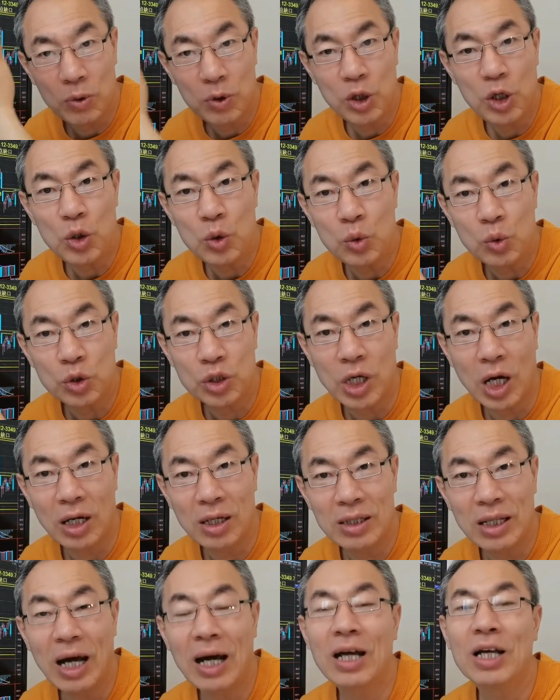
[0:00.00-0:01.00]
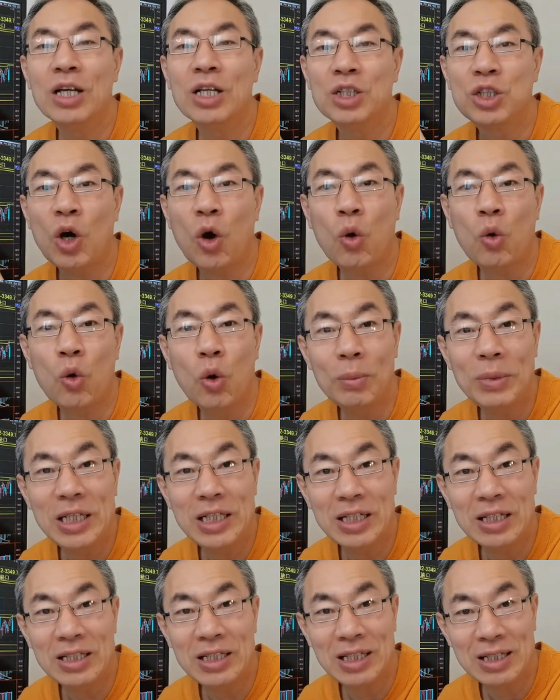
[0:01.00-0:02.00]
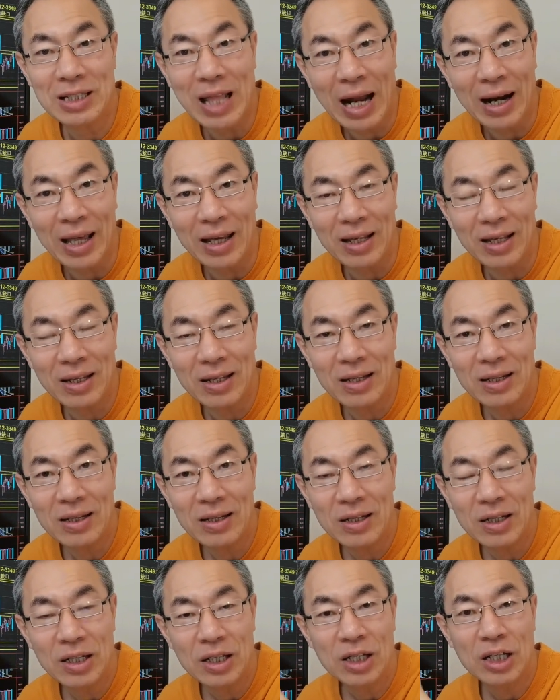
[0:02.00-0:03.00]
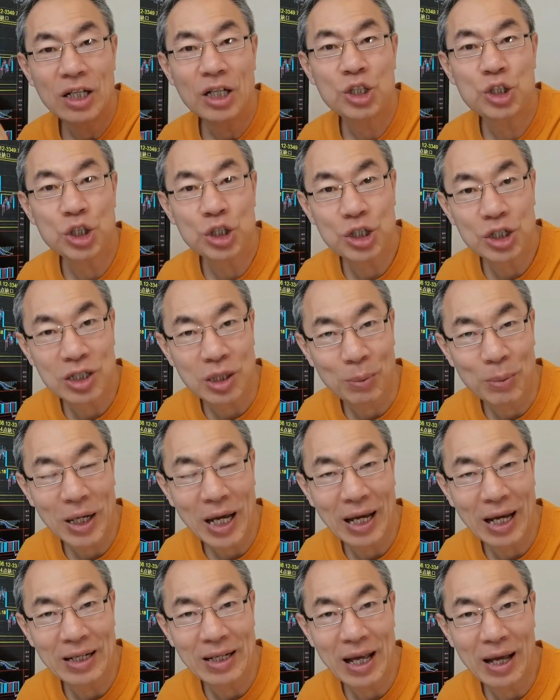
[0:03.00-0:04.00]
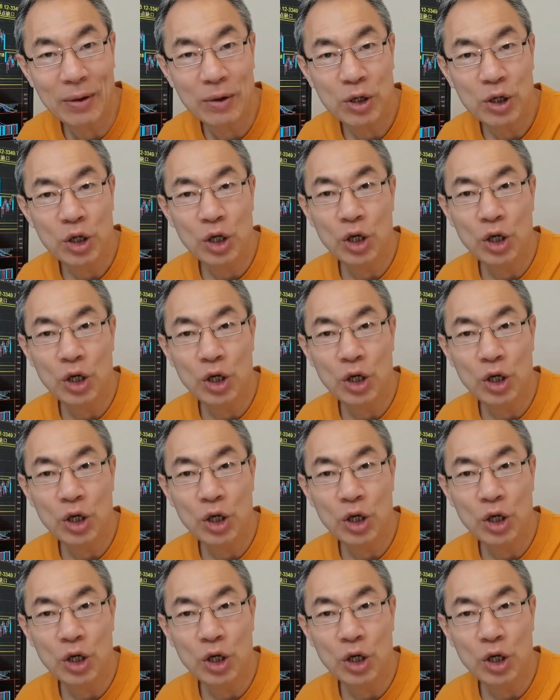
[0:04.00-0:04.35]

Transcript: 六成的叫国民经济大类，这是什么概念？